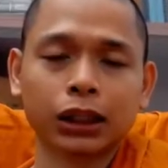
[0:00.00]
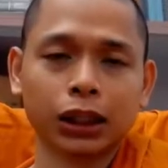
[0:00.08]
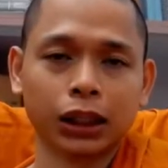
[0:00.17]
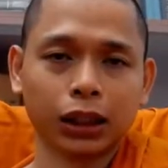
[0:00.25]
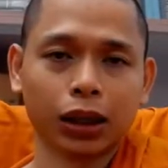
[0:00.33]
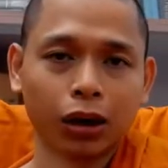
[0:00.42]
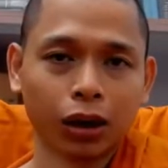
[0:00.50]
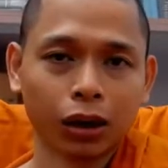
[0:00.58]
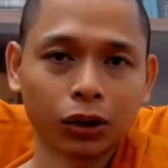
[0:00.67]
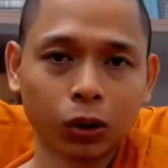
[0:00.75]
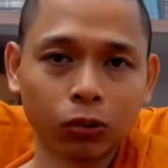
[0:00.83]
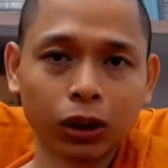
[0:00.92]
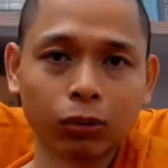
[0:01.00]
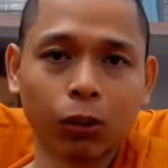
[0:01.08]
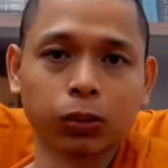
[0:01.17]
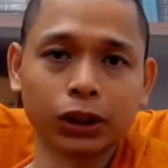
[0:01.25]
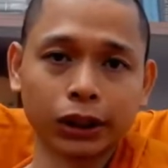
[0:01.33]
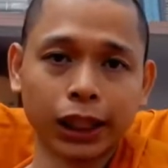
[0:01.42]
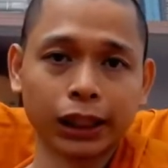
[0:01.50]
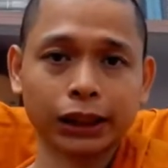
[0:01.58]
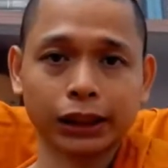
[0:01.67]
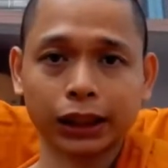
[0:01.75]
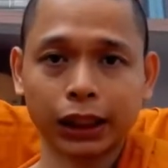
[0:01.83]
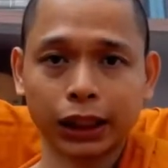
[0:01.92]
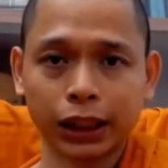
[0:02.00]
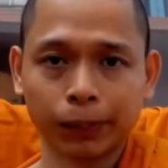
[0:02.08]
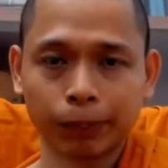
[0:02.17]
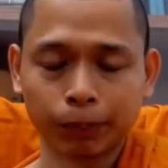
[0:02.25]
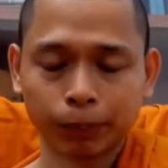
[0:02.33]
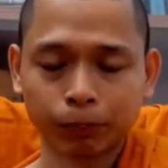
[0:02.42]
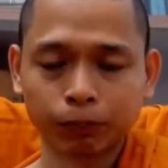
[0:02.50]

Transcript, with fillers: thì đó cũng là một người đang giữ chánh niệm